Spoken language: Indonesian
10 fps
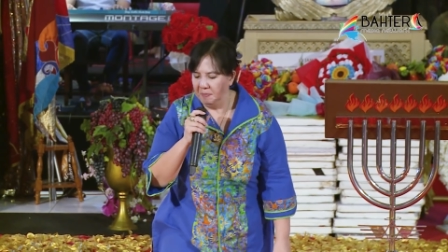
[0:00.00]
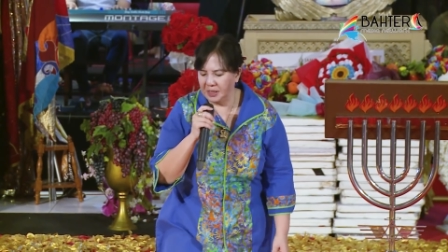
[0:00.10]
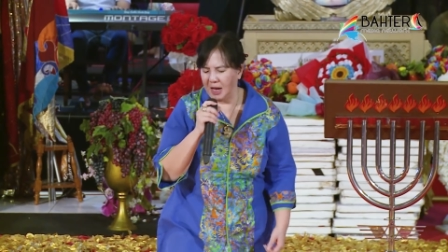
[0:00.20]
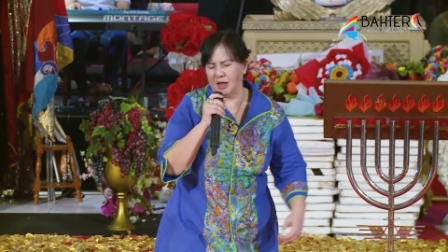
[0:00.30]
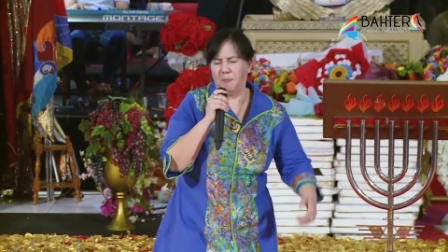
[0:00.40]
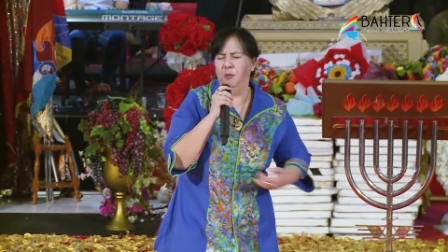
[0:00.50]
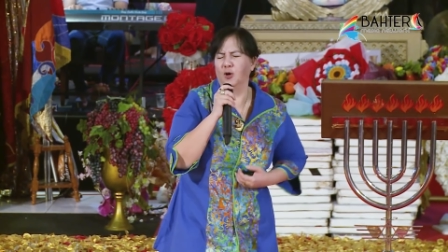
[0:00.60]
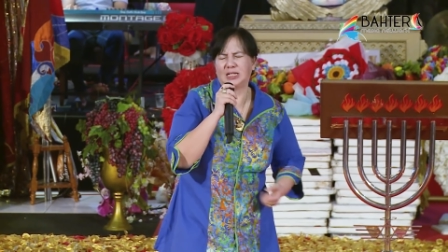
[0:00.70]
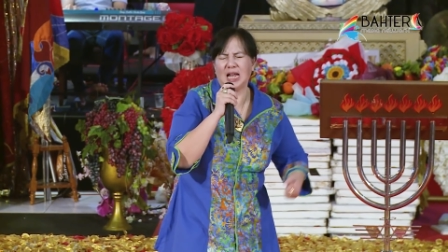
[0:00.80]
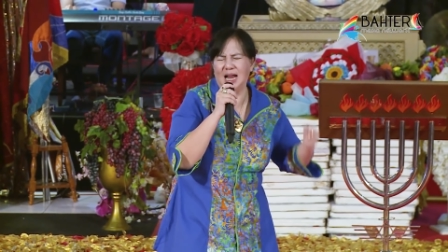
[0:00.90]
berkata,
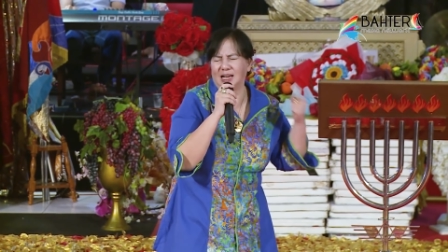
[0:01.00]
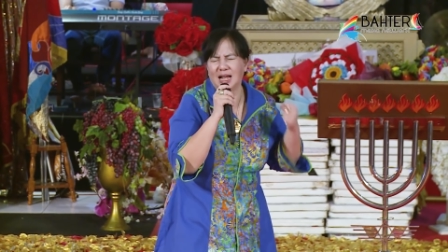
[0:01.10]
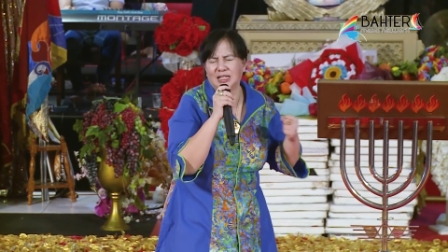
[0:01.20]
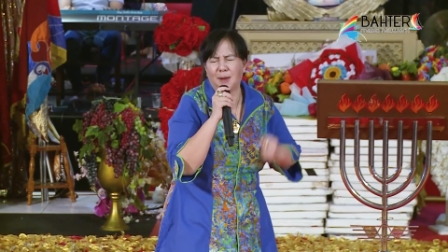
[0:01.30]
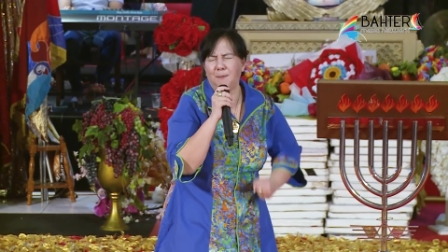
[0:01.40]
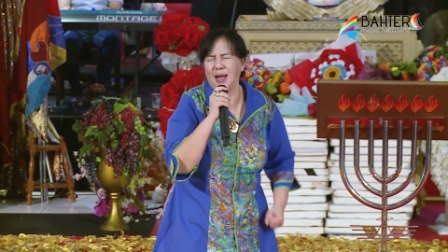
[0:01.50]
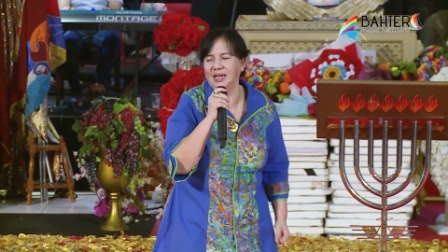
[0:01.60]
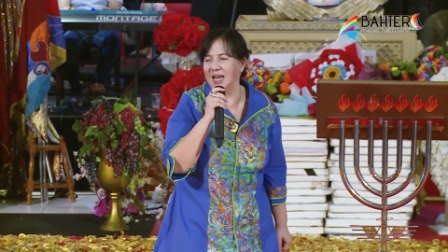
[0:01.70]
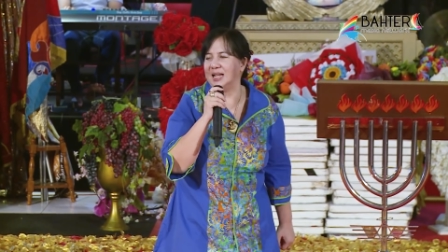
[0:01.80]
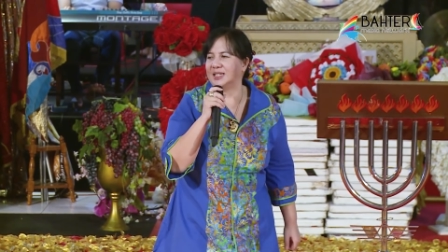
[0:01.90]
Bu, saya rasa
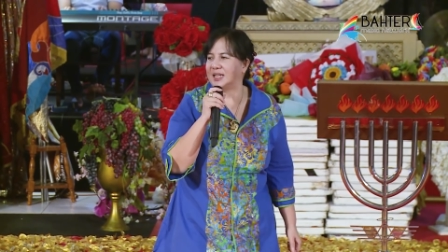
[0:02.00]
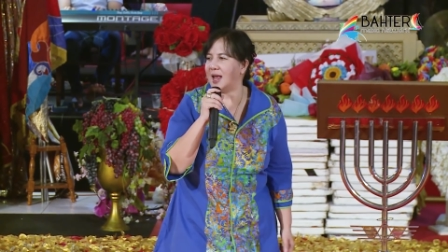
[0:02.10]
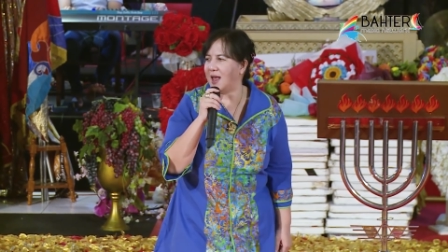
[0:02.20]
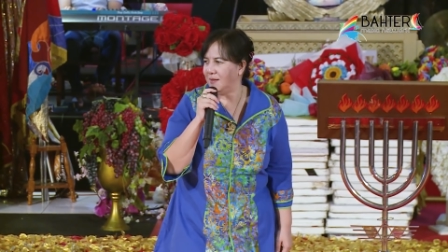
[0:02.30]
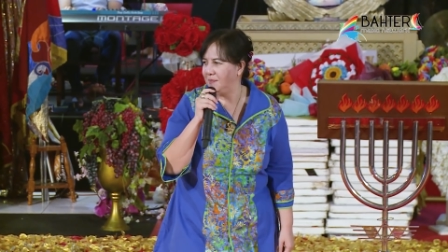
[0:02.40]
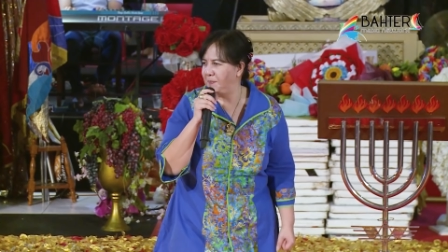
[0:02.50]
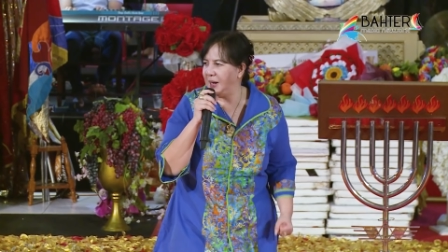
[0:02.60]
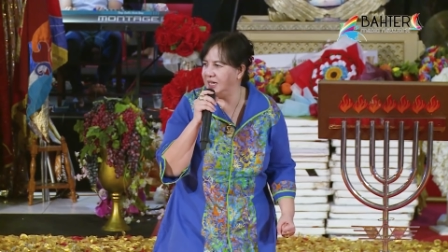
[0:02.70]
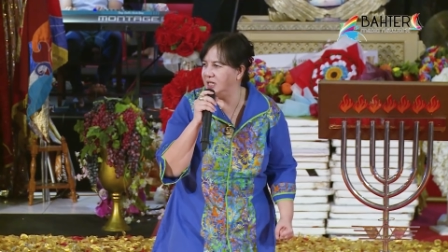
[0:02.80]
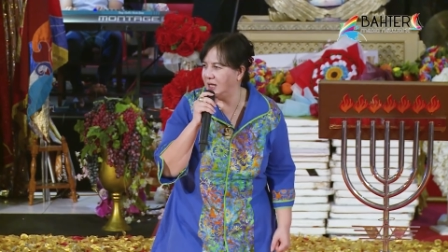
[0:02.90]
panggilan saya,
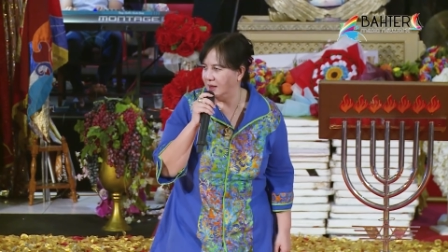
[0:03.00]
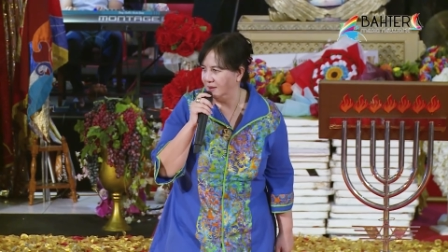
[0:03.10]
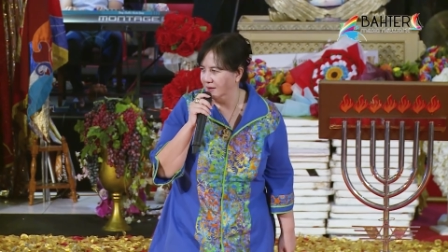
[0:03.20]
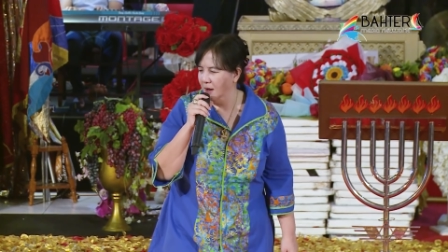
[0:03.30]
penginjil.